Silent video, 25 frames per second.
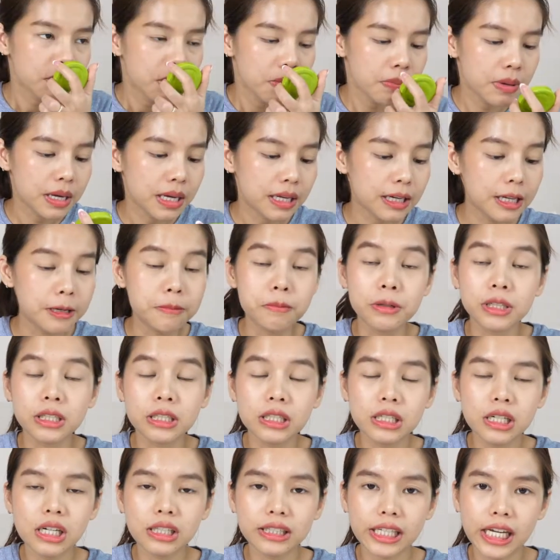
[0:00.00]
มีกลิ่นเหมือน
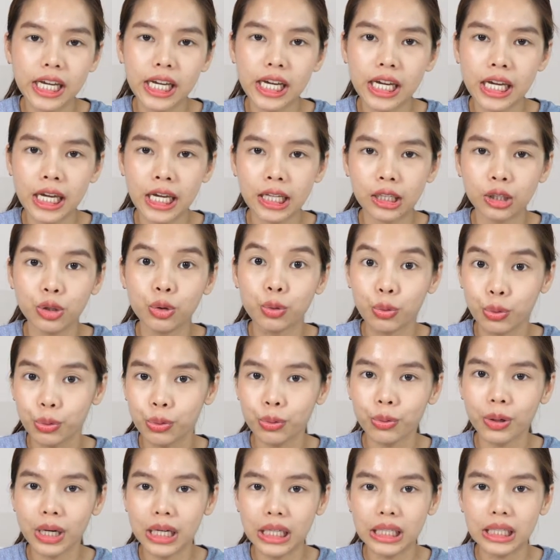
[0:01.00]
เครื่องเทศอยู่
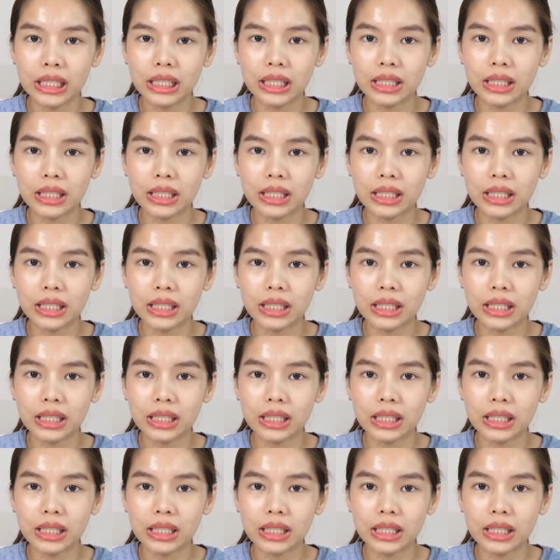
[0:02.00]
ด้วย